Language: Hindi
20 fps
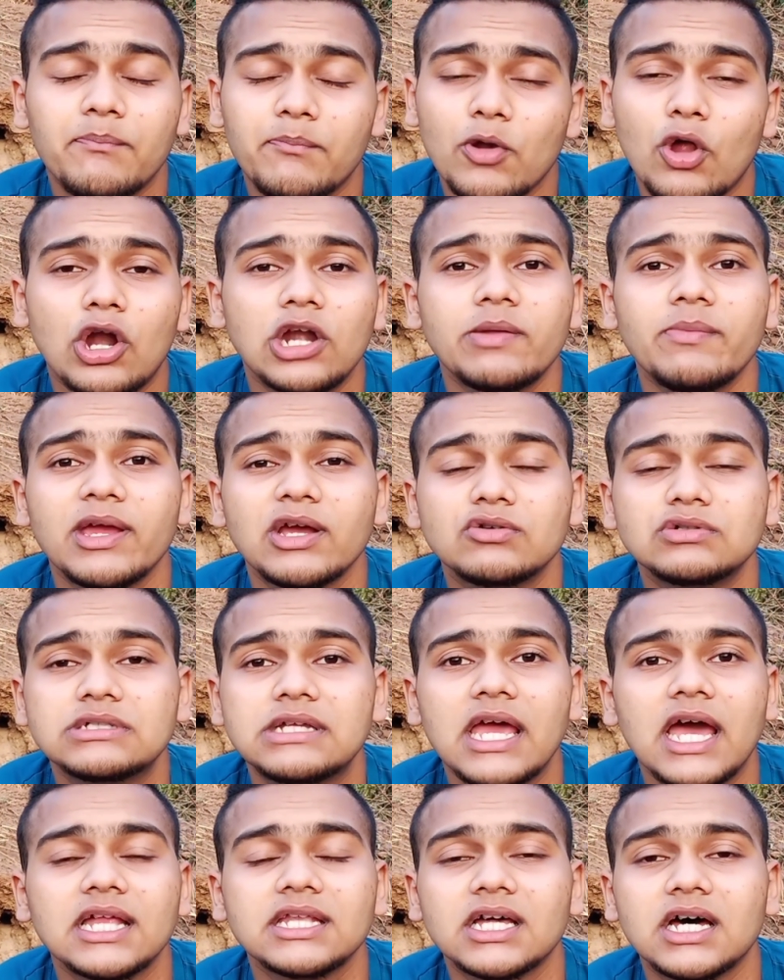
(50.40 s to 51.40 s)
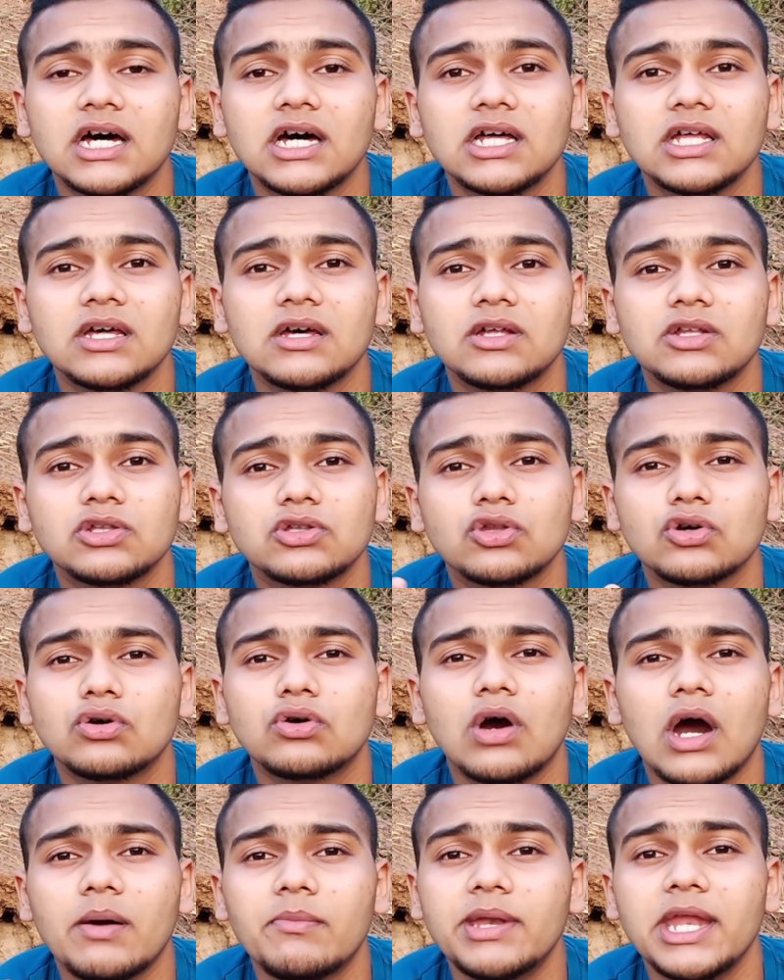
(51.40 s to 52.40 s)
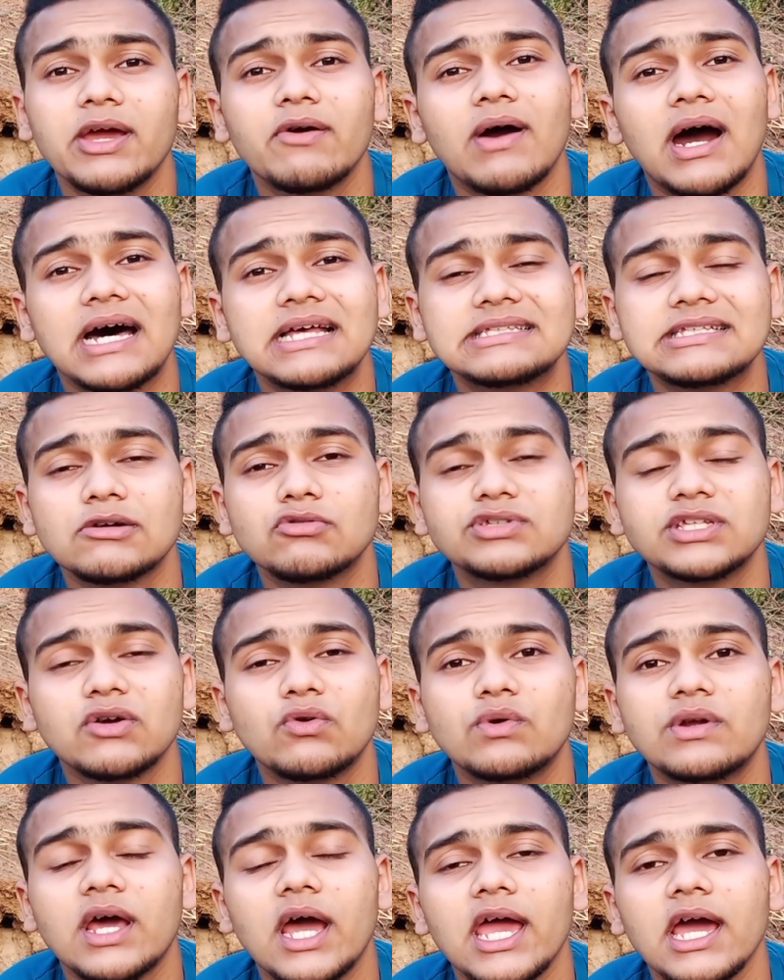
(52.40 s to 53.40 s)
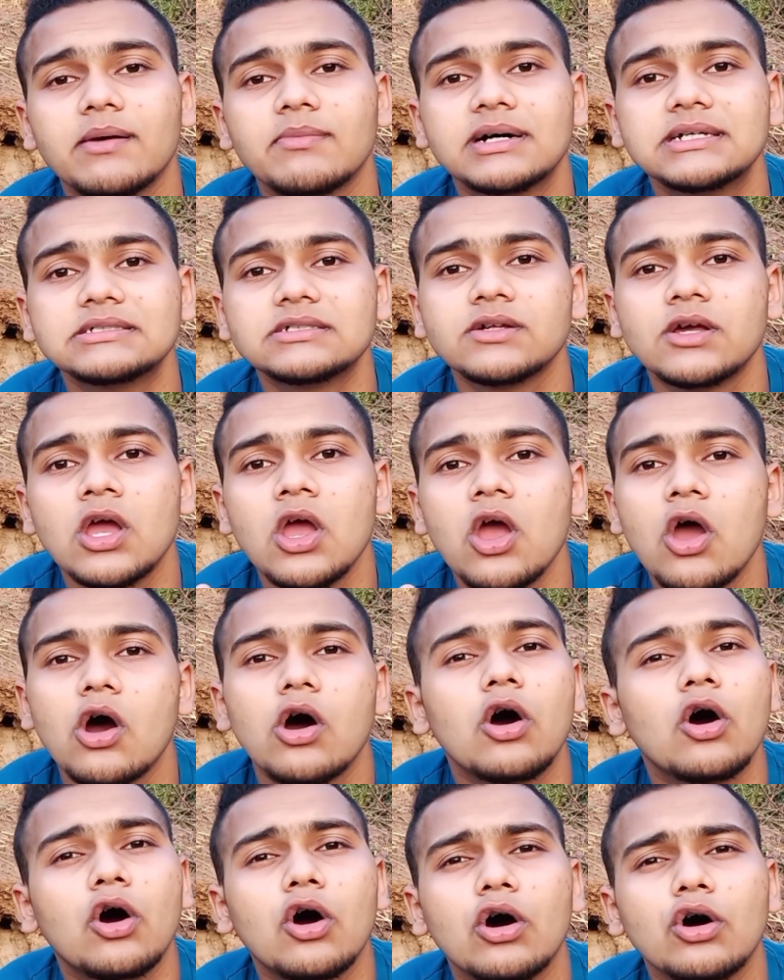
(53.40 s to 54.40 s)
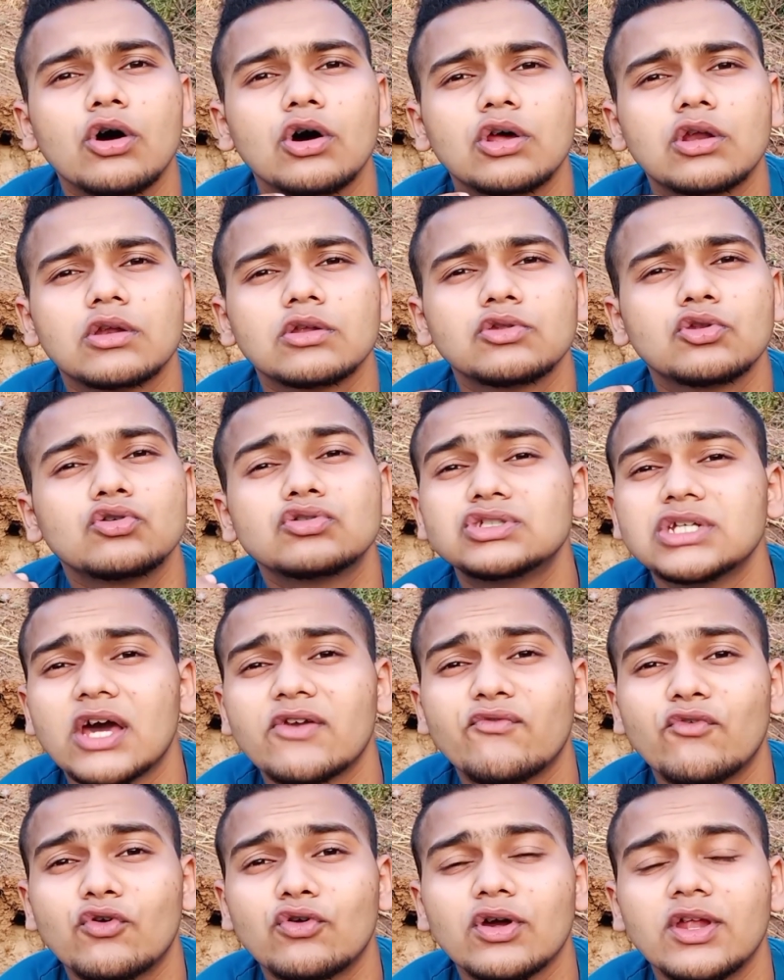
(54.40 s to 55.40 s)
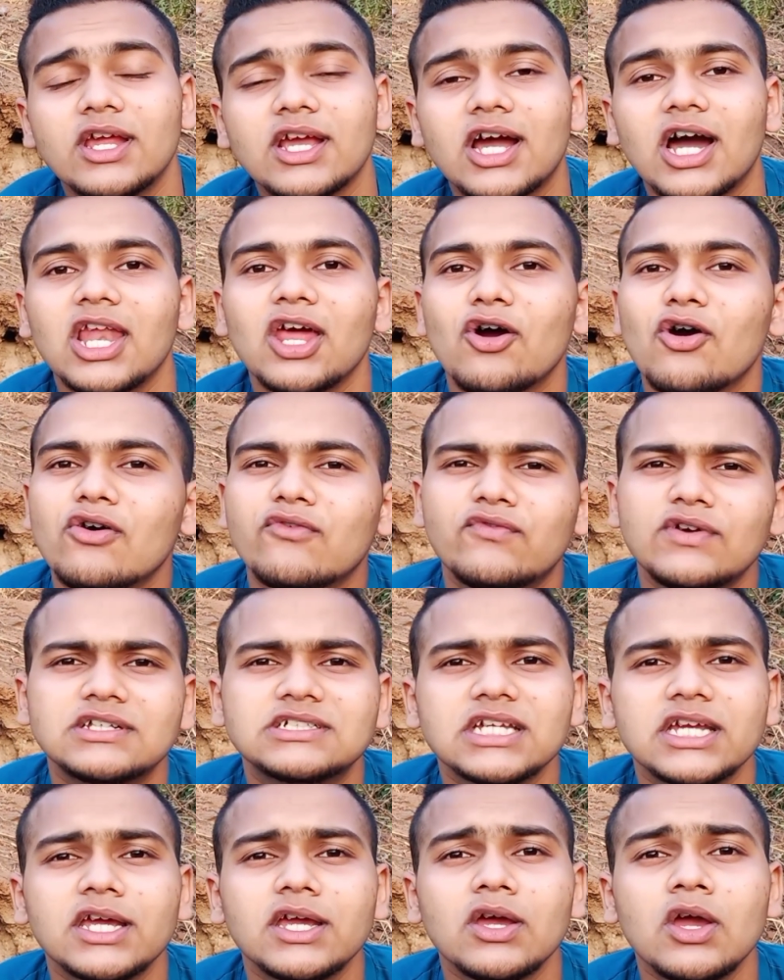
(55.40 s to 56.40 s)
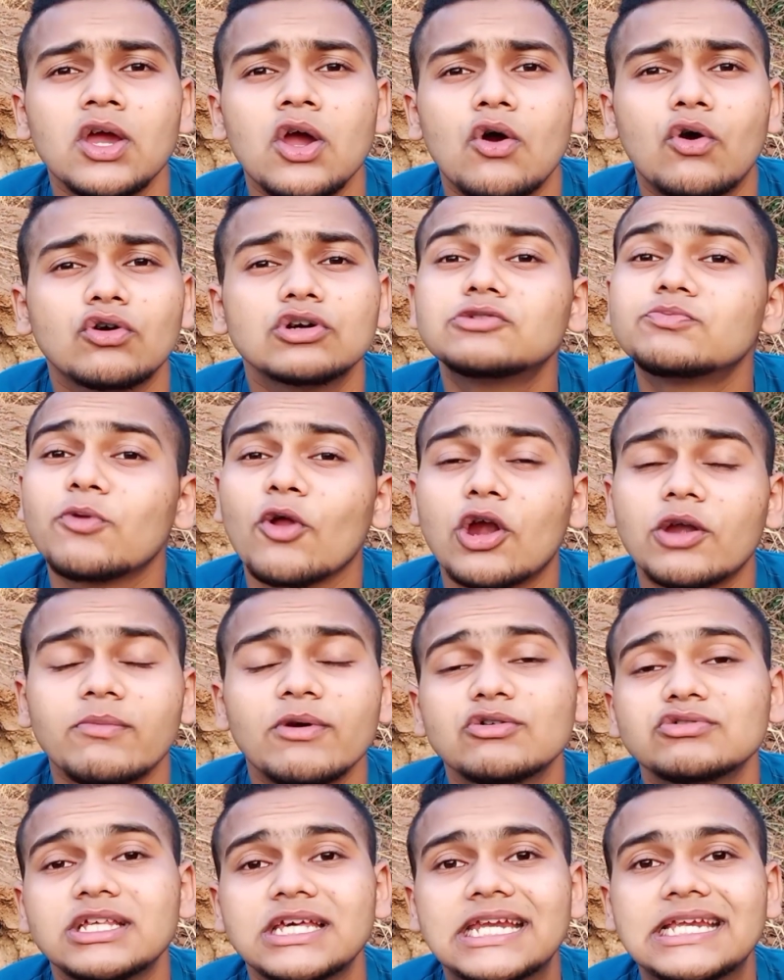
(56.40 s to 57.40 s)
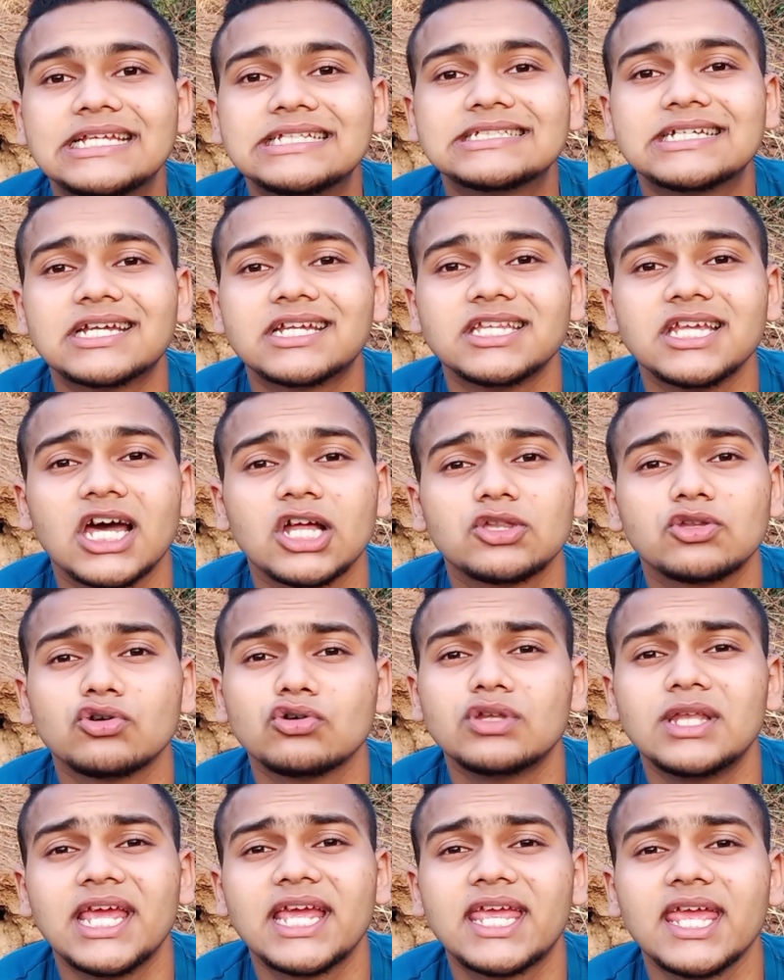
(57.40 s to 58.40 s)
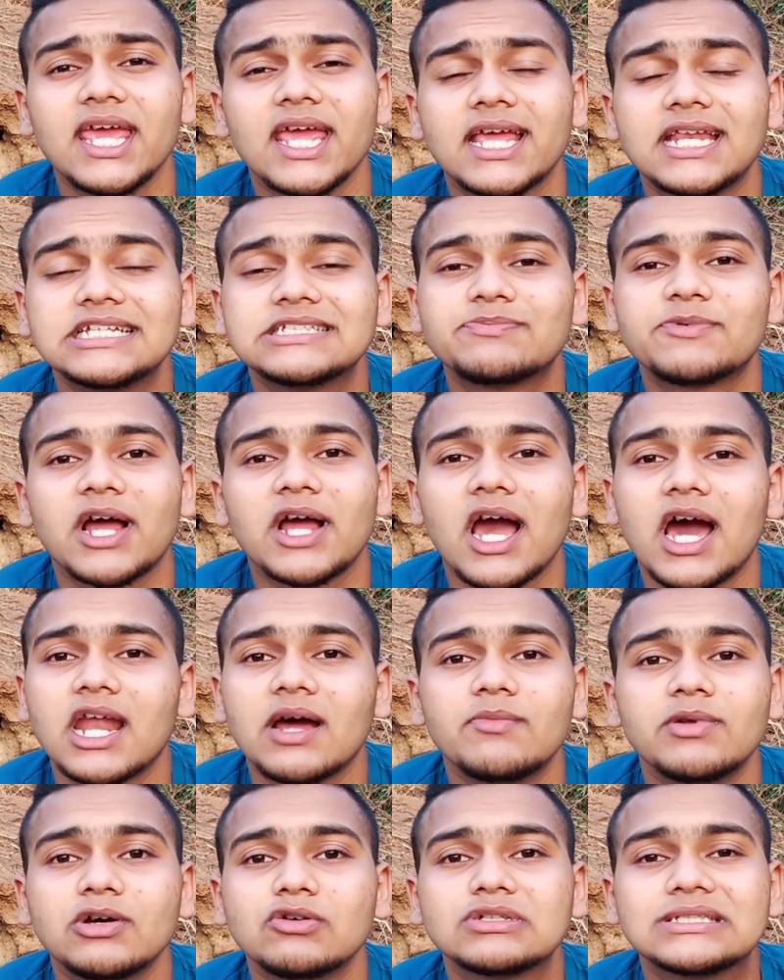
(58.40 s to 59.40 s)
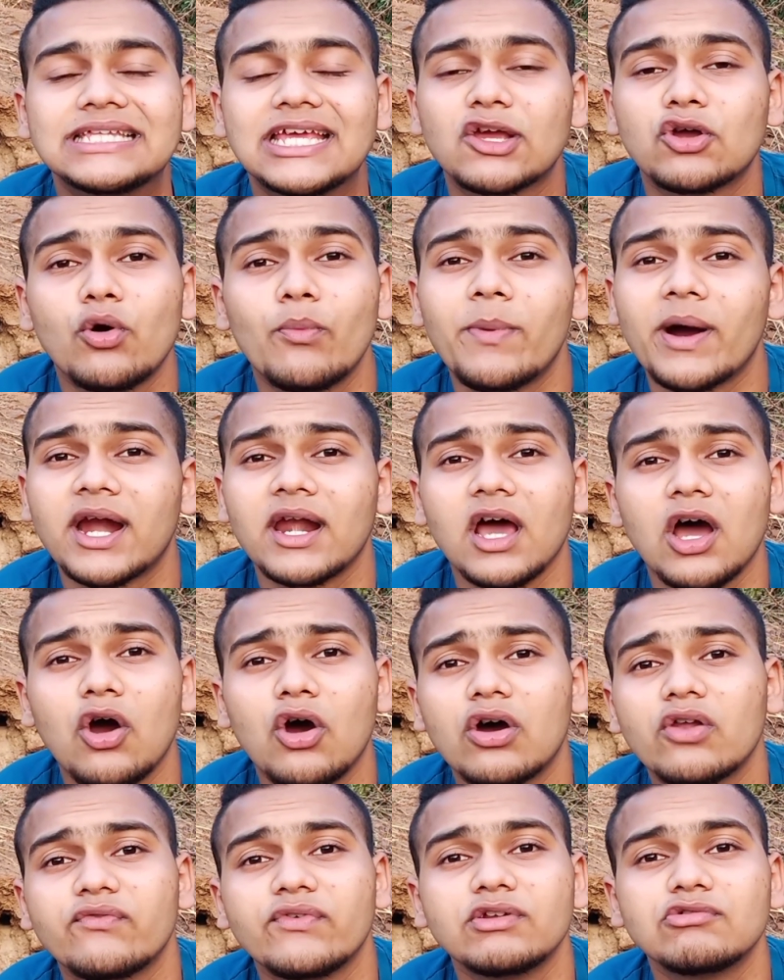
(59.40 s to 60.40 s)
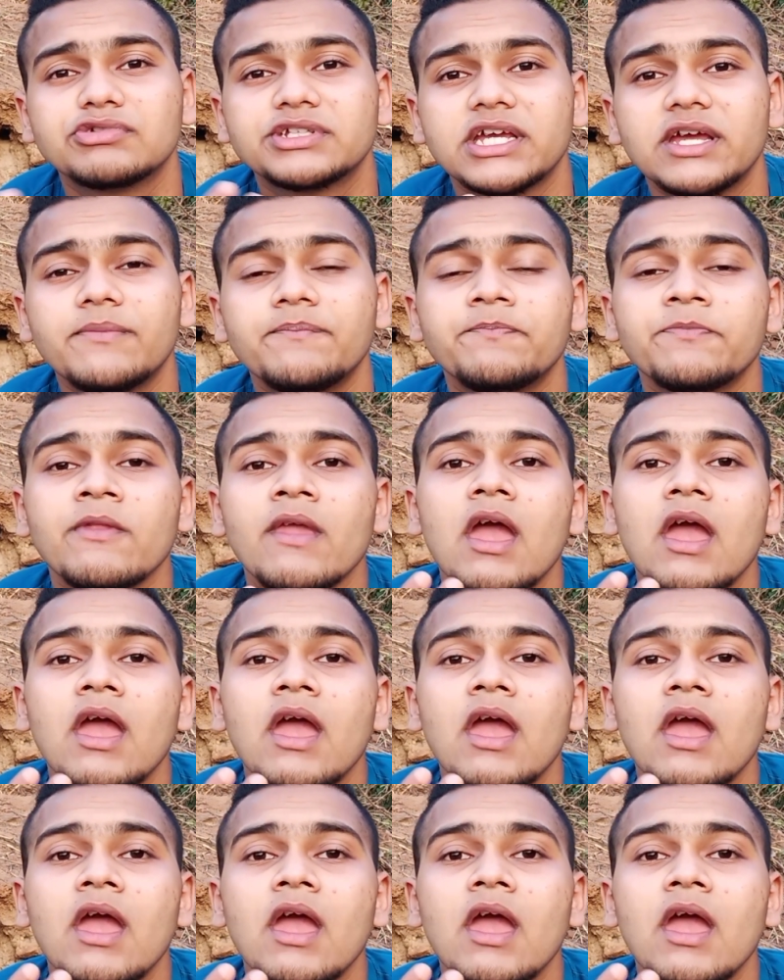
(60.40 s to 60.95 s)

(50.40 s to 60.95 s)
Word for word: प्लॉट में घुस गया था तो हमने वहाँ से उसे उठाया बस और दो चार फ़ोटो निकाले और फिर से उस प्लॉट में उसे रिलीज़ कर दिया तो देखिए किस प्रकार हमने उस लेक को पकड़ा और फिर उसे